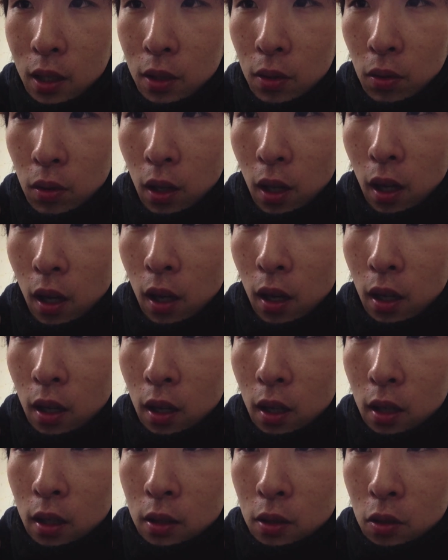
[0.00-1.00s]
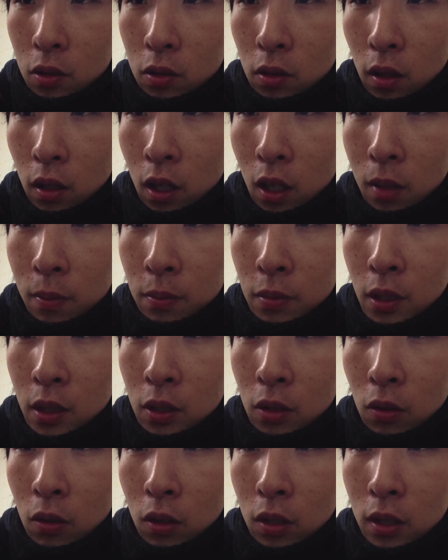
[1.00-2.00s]
ので、
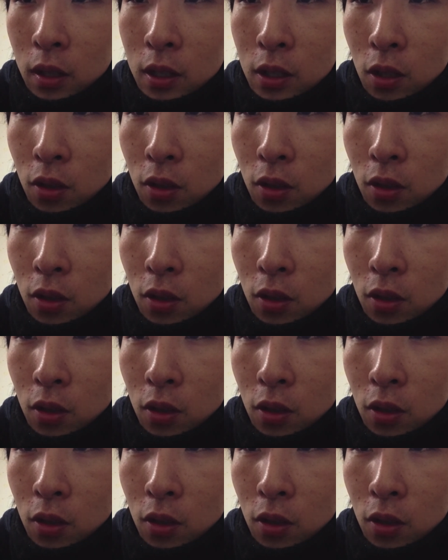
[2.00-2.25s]
ソフトウェアアップデートをインス